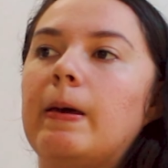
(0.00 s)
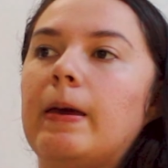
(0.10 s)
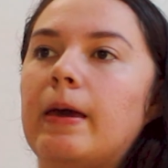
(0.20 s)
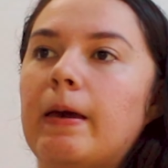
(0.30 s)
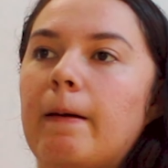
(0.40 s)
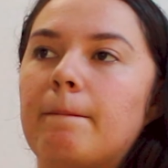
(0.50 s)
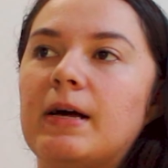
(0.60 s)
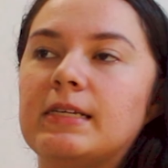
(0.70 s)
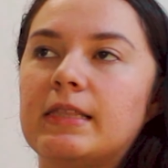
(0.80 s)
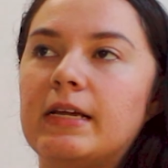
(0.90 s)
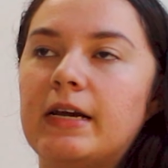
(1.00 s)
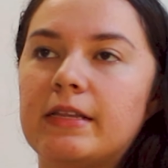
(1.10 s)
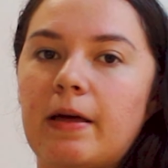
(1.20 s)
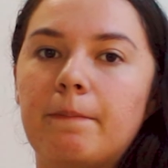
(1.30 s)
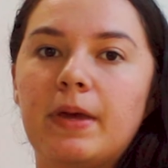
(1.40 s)
Eh, vas a
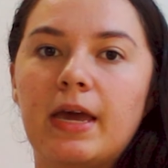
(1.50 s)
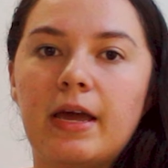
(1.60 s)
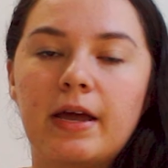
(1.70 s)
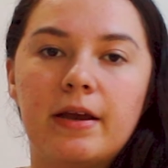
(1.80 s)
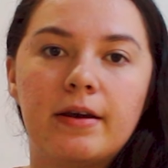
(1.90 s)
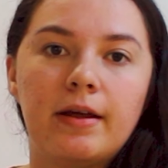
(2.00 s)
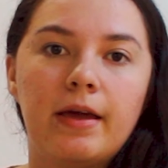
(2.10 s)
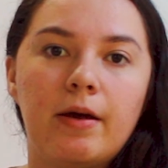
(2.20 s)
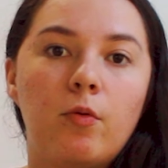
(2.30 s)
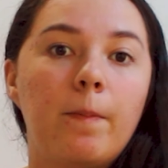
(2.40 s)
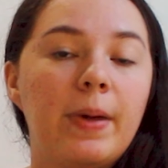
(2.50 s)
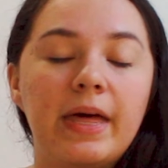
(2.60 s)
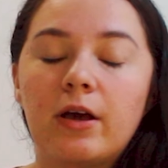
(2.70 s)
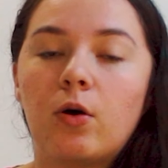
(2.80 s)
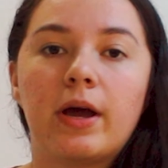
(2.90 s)
tener también eh, un
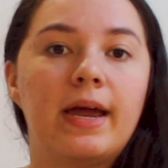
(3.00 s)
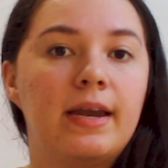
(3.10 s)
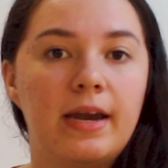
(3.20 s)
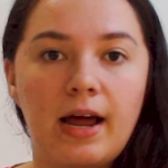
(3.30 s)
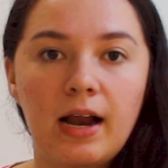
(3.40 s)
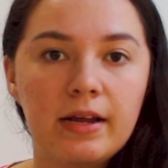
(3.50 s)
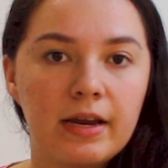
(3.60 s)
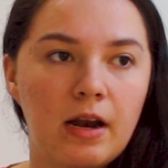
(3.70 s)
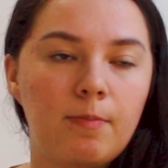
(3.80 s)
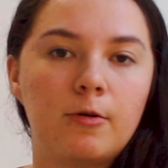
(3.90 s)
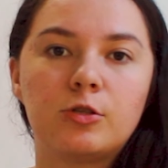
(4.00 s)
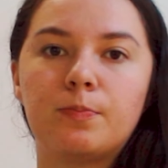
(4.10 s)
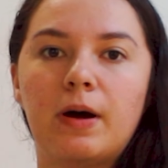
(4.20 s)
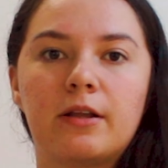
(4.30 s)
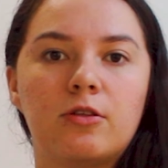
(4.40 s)
médico general que en el
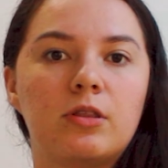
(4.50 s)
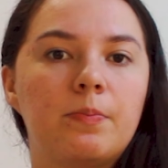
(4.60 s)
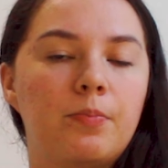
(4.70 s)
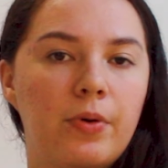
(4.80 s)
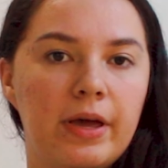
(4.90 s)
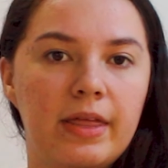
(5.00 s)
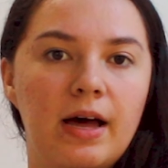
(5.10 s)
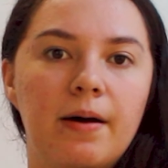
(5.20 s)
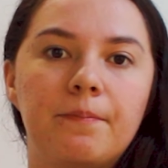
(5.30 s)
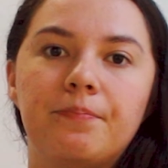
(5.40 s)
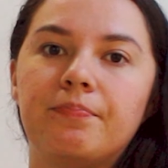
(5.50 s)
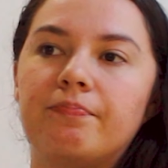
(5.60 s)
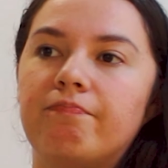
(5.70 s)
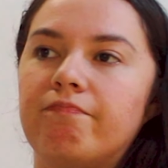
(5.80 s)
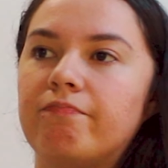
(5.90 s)
posparto te pueda
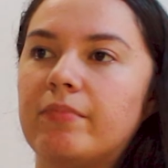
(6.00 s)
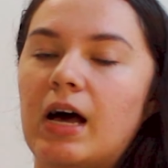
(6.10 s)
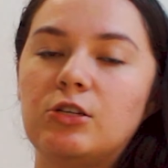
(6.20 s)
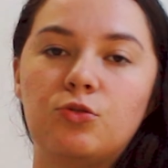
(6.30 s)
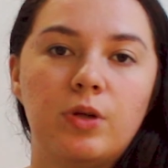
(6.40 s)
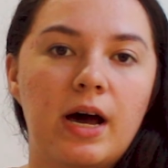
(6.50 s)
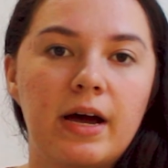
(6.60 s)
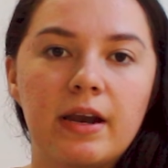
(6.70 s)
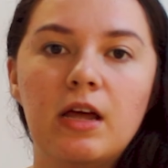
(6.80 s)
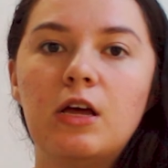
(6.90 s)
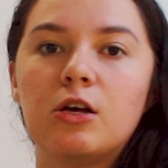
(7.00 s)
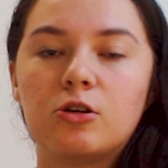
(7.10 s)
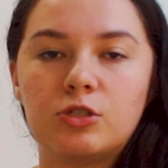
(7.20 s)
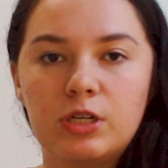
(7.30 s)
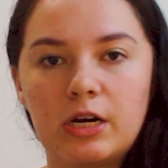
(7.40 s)
mm, ayudar
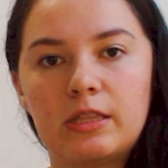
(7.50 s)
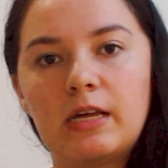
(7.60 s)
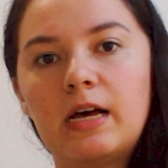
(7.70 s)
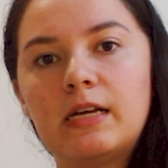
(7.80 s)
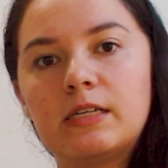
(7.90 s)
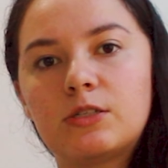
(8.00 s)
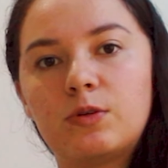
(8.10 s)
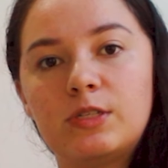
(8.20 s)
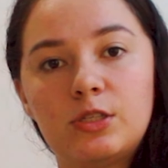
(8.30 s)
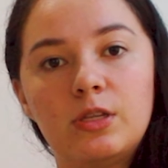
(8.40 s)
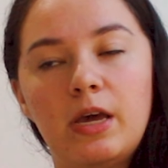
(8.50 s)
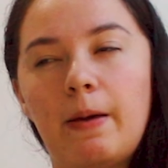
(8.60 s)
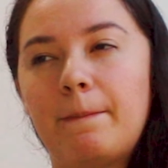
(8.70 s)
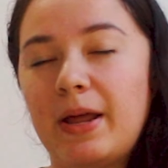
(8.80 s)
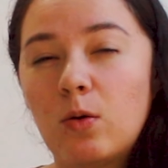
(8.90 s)
con ciertas
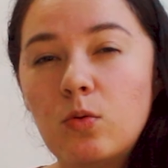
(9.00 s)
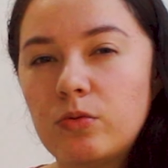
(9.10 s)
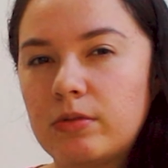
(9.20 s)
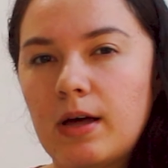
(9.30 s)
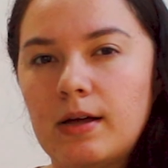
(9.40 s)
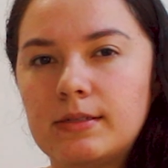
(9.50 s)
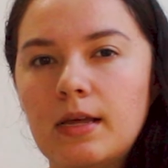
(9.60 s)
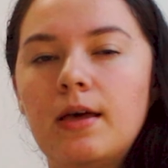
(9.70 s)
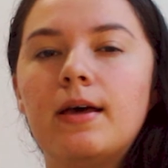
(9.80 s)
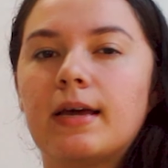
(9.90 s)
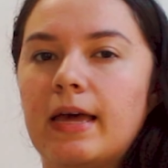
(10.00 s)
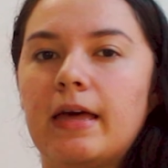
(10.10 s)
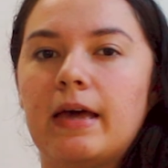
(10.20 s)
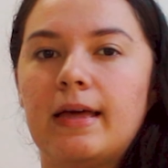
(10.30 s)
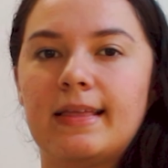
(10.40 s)
preguntas
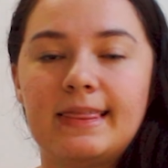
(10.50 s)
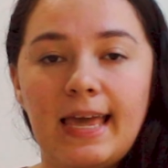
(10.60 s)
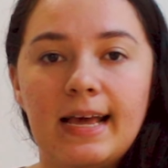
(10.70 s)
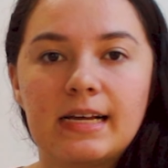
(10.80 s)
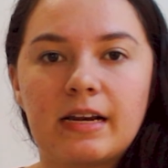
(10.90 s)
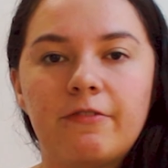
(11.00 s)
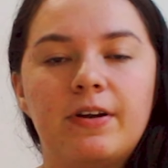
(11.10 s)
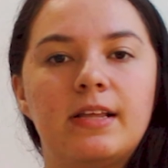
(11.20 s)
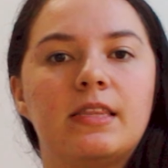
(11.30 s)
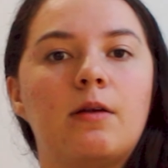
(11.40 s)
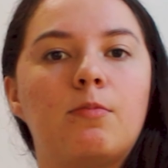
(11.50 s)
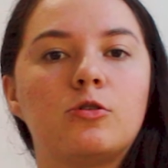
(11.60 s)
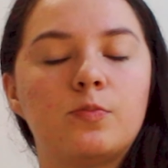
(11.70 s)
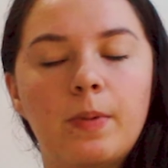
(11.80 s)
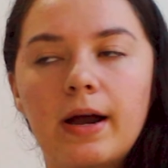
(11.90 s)
que tengas referente al
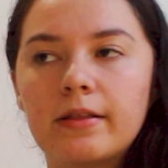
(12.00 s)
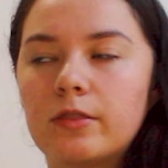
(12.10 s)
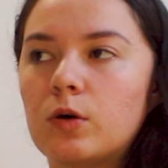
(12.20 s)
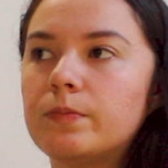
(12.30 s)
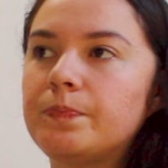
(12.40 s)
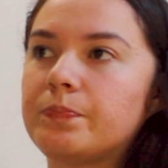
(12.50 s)
posparto.